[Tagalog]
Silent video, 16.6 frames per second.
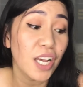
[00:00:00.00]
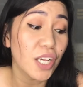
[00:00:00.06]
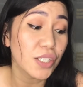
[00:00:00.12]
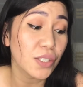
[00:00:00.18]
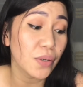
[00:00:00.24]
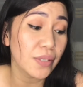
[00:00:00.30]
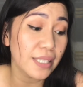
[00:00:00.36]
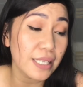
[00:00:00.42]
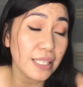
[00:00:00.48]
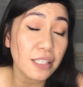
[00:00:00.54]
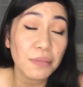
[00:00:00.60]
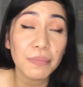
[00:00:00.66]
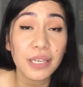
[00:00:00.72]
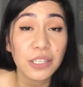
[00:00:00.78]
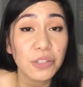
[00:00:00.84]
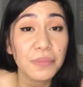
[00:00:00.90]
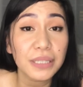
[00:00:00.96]
So, since
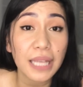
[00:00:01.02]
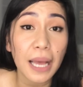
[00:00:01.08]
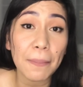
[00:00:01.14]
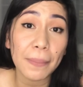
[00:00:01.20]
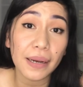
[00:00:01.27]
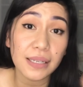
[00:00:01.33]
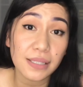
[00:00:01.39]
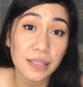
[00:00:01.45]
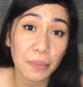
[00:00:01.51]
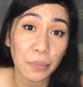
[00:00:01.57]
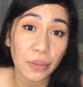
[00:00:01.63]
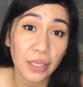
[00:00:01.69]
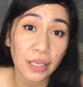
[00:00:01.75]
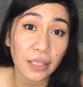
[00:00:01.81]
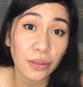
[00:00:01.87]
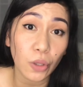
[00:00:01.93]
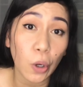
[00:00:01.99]
medyo matapang ang sabon na
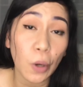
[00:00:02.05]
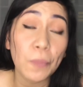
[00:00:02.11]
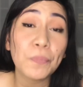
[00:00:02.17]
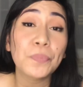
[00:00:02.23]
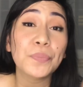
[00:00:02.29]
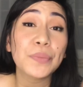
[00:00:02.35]
ito,